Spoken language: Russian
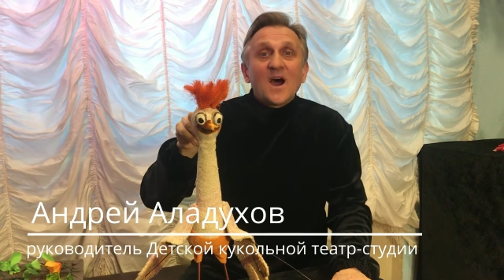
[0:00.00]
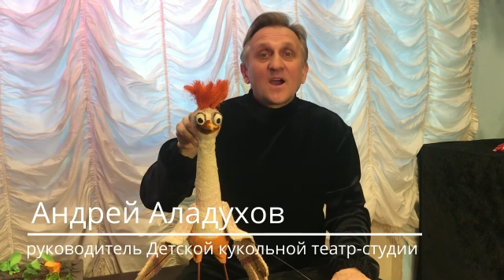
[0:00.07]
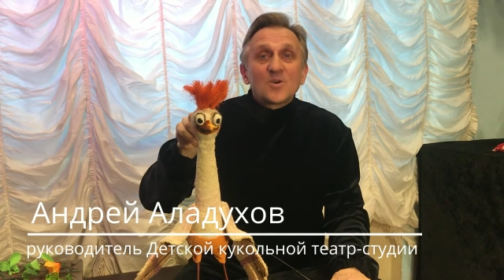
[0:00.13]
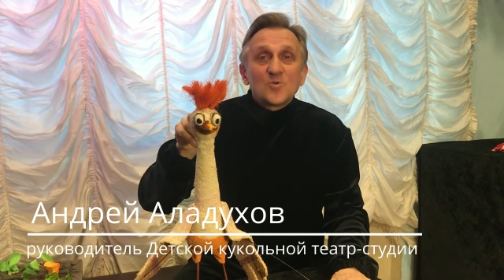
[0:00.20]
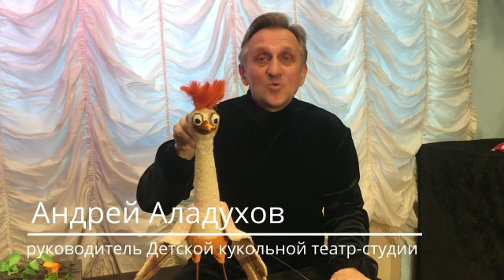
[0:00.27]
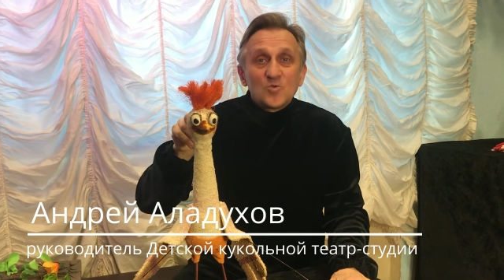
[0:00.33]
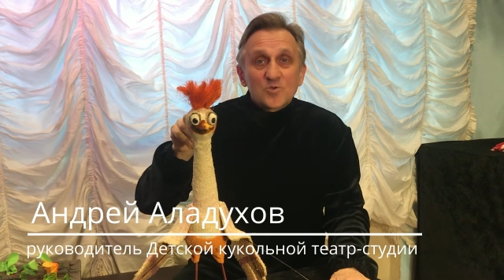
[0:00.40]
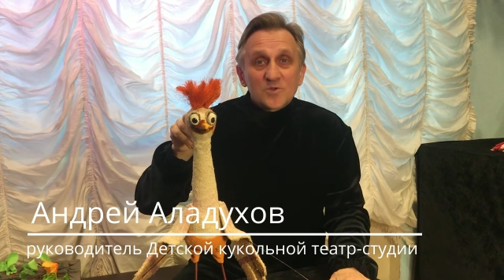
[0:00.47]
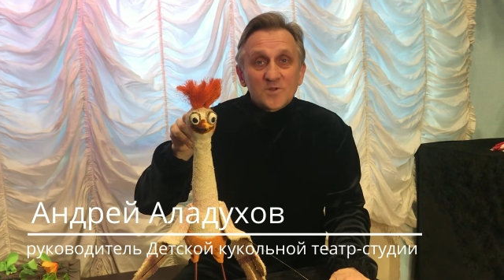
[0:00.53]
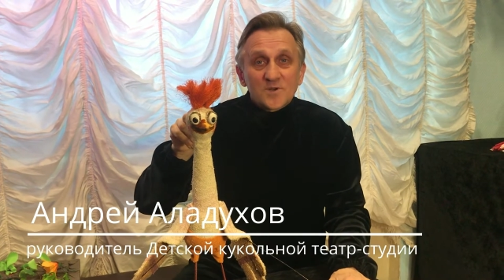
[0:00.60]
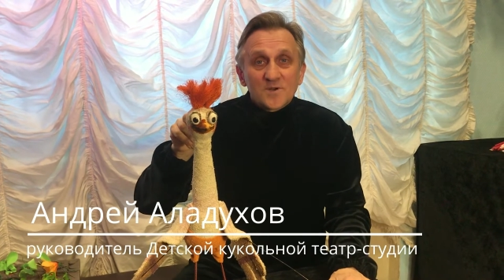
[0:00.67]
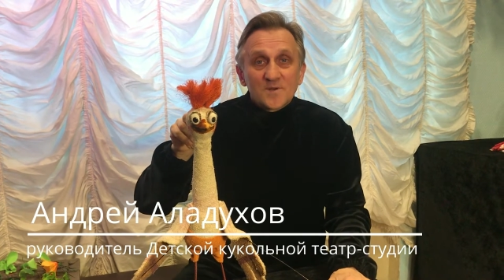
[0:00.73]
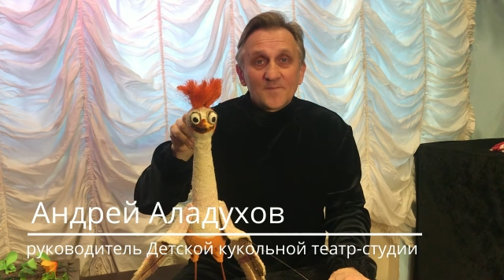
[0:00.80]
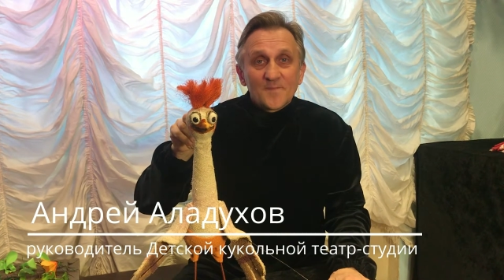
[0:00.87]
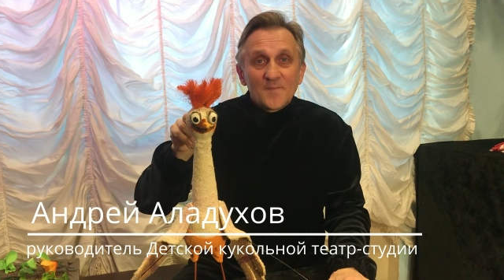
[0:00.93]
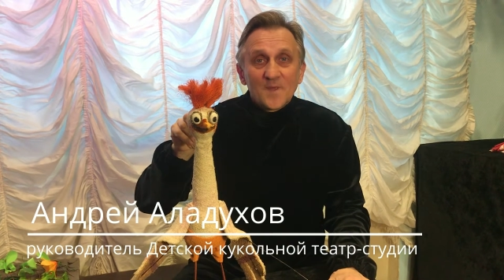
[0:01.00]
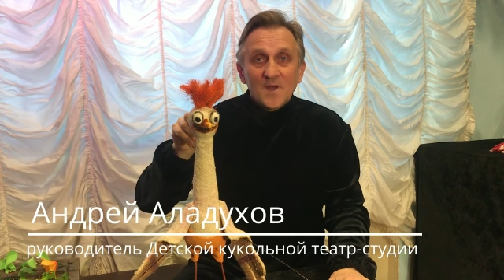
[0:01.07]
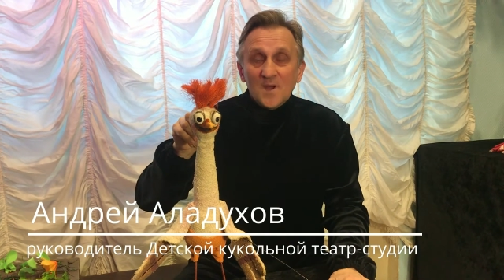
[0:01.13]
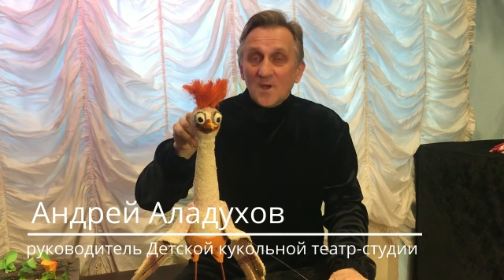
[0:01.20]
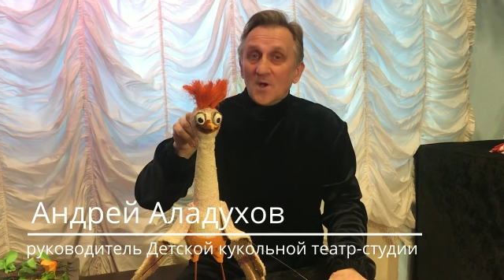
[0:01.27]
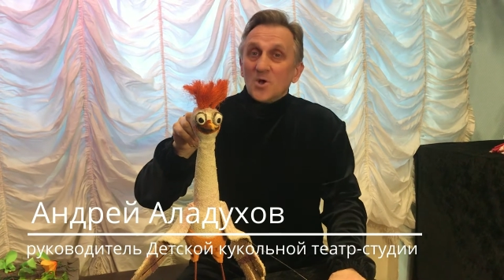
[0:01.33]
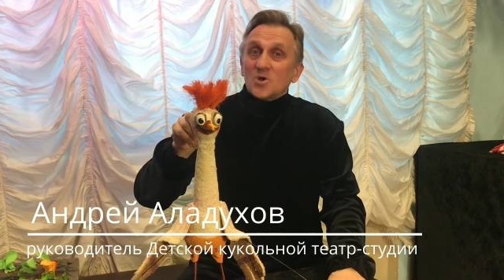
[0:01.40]
о куклах.
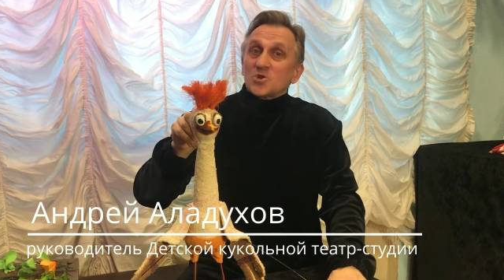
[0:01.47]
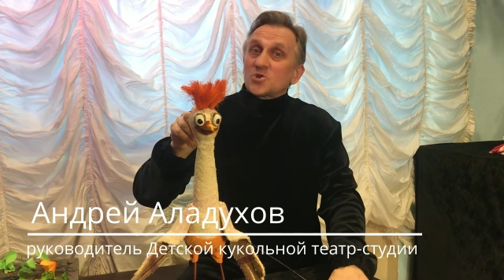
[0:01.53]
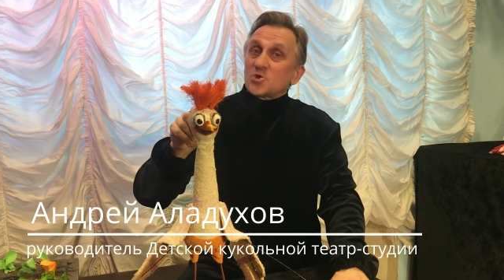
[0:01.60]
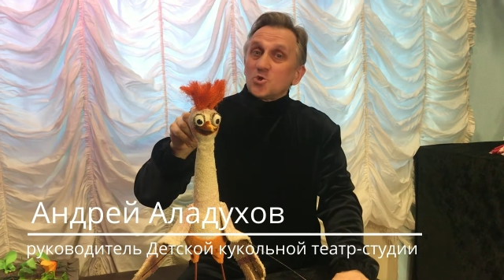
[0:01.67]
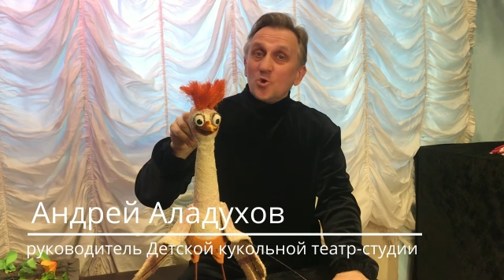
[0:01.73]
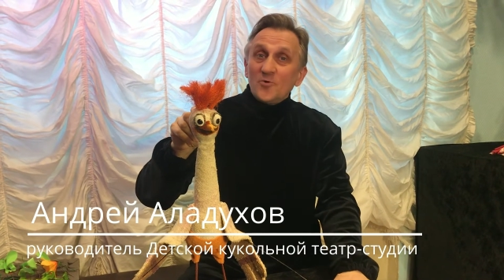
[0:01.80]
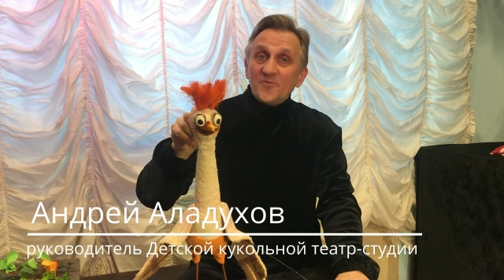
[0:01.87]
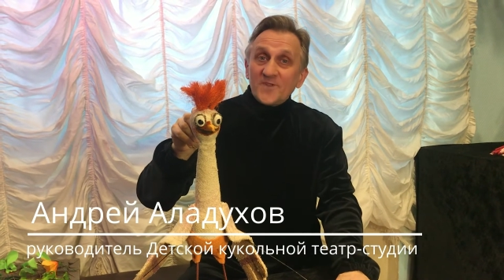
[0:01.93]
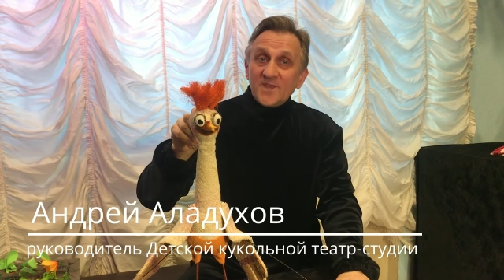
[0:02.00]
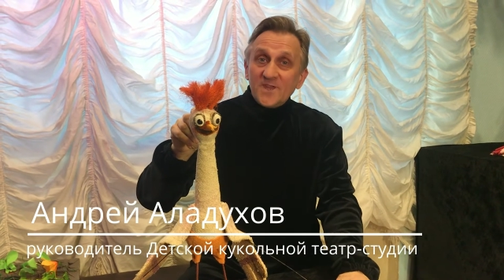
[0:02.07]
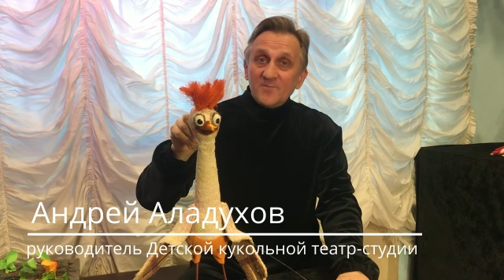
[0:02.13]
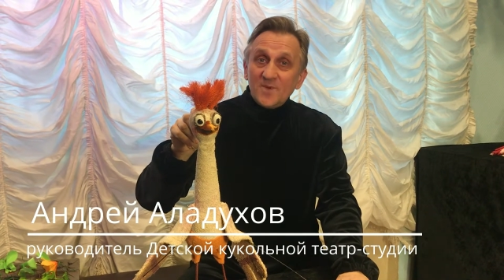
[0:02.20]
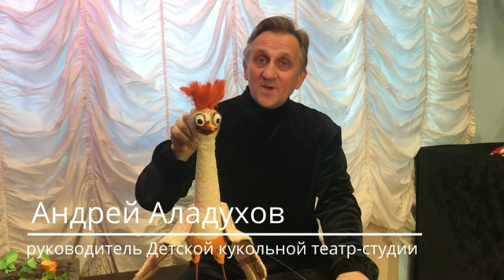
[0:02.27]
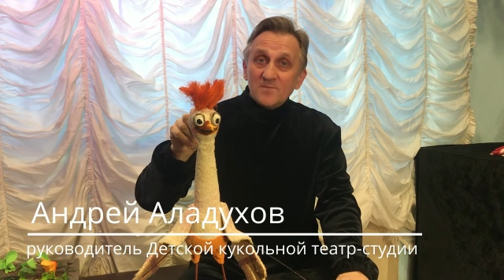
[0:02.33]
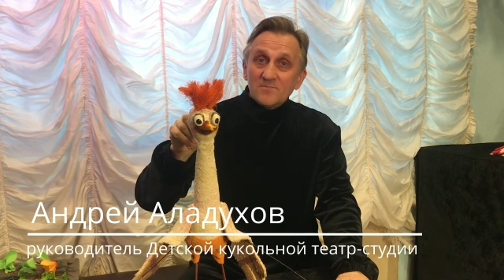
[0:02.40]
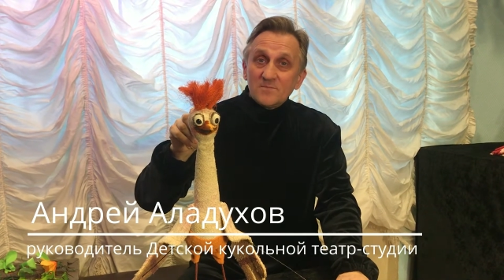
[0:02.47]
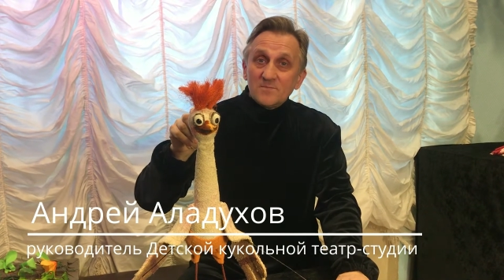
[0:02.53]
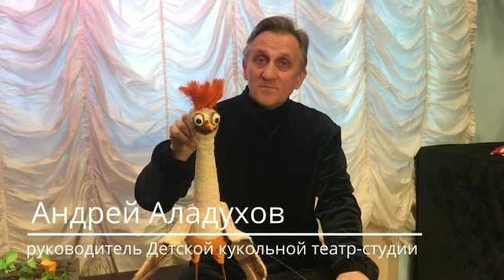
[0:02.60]
Шло время,